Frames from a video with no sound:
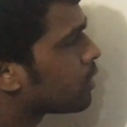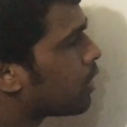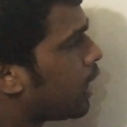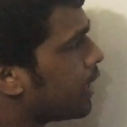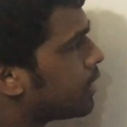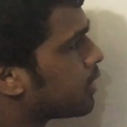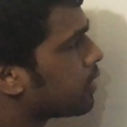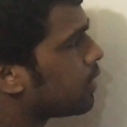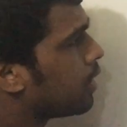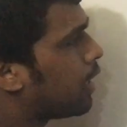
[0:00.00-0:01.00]
রাইট
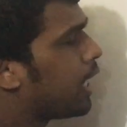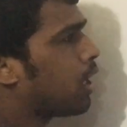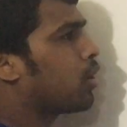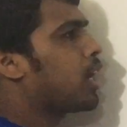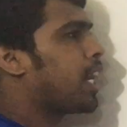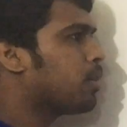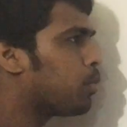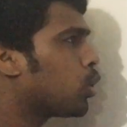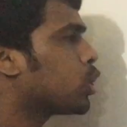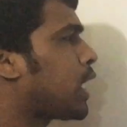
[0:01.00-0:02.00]
এখন নারী
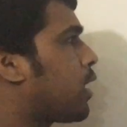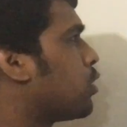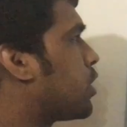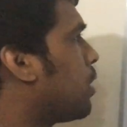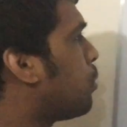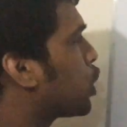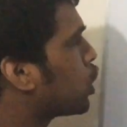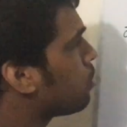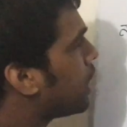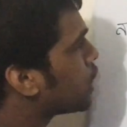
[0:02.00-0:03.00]
পুরুষ একত্রে
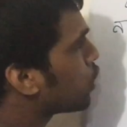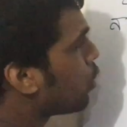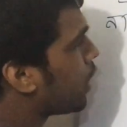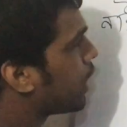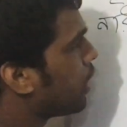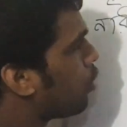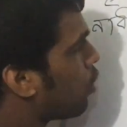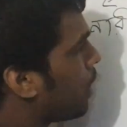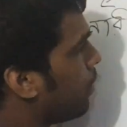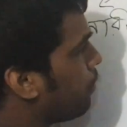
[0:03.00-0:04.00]
বসবাস করে কি করবে